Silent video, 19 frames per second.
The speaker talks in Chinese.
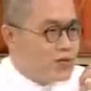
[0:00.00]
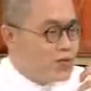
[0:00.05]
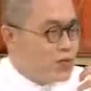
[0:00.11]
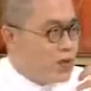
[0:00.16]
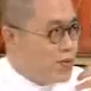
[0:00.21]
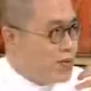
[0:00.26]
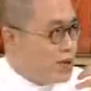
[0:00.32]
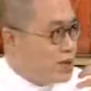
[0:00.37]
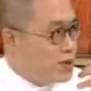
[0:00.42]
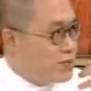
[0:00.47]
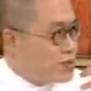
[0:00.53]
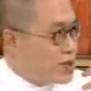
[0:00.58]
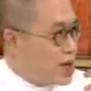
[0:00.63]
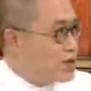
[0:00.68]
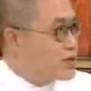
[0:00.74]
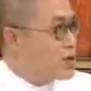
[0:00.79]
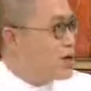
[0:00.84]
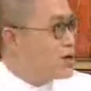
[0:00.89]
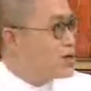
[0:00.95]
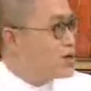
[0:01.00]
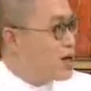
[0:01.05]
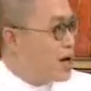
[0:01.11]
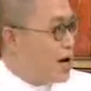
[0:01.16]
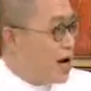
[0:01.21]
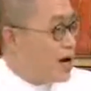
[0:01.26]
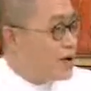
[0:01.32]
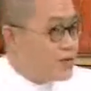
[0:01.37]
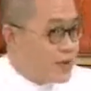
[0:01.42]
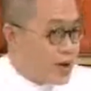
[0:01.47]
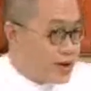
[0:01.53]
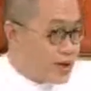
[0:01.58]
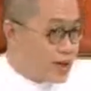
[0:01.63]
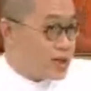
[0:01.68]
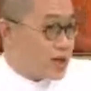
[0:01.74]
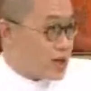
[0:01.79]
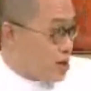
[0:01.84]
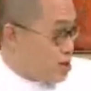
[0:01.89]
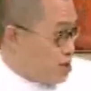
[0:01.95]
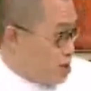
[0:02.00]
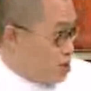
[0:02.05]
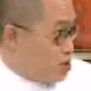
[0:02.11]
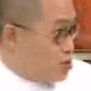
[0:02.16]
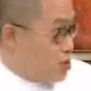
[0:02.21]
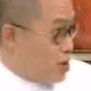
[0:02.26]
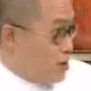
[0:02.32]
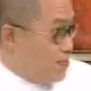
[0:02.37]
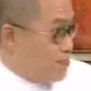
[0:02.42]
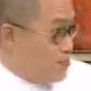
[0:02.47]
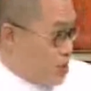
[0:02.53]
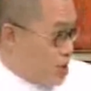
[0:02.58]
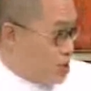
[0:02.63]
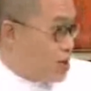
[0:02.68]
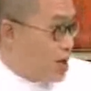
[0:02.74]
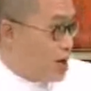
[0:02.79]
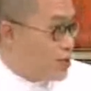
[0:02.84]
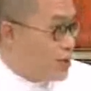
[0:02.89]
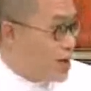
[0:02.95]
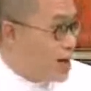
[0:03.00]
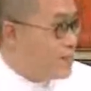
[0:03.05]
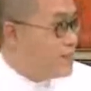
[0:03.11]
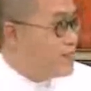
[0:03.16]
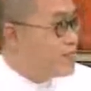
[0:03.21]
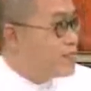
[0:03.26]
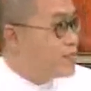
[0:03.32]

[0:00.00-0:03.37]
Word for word: 我们当年是捍卫这整个政权到台湾，